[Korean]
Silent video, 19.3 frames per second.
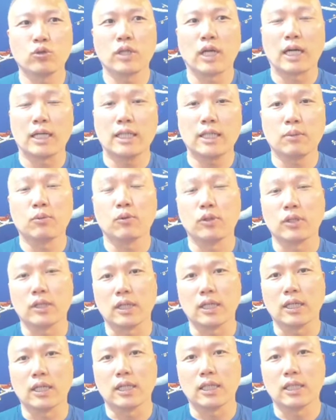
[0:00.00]
게 아니다
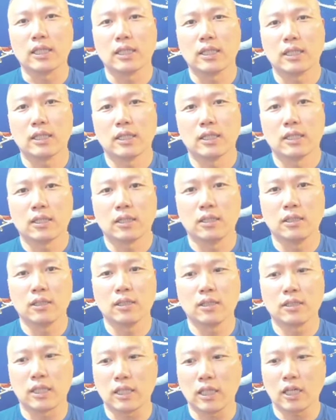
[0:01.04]
보니까 그런
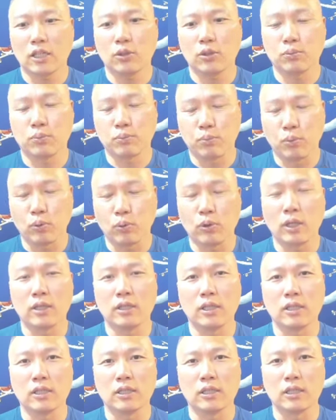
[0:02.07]
걸 제작해서
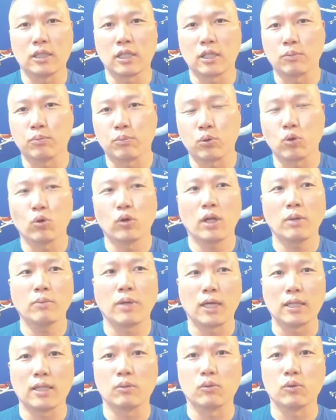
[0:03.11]
보내드리는 이렇게 프로그램이
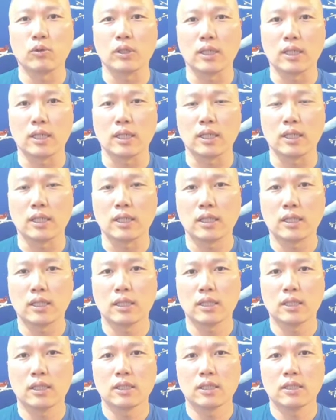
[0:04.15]
아니다 보니까
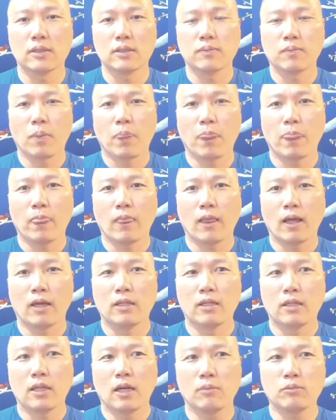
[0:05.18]

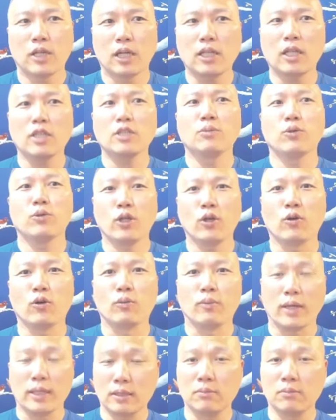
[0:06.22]
한번 찾아서 보세요.
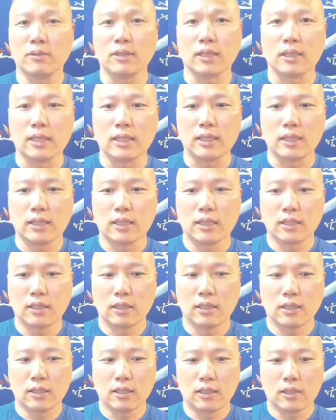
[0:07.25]
많습니다. 예.
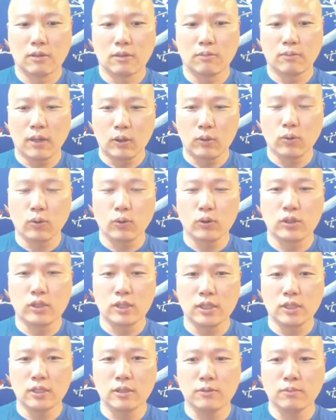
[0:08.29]
많고
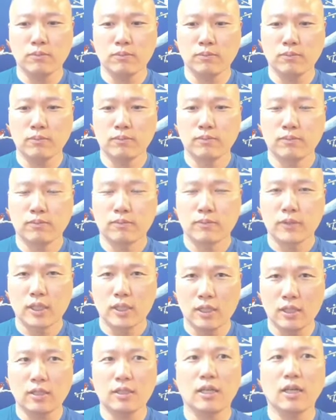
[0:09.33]
지금
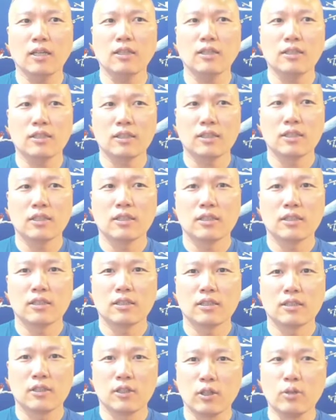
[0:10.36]
일단
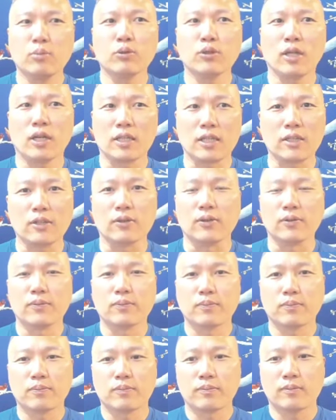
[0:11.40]
그거부터 할게요.
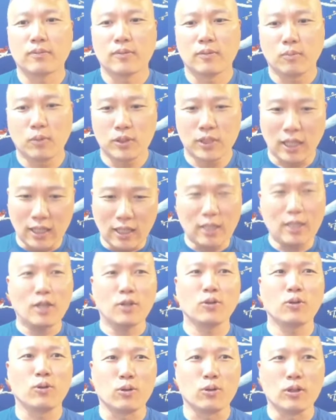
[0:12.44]
뭐
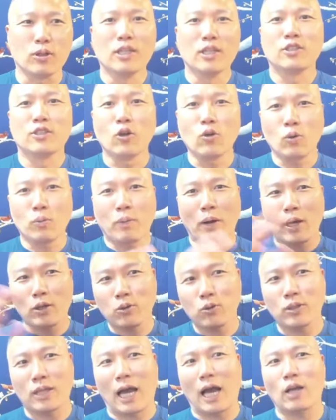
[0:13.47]
세나게도 전국
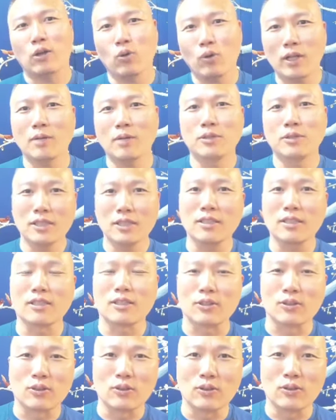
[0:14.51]
팔도 다 돌아다니면서
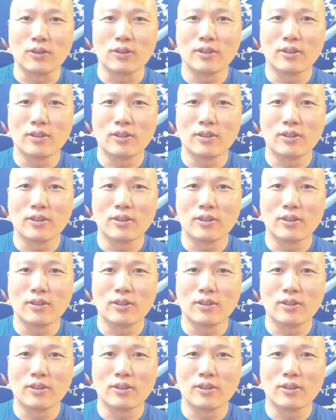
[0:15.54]
찍었거든요.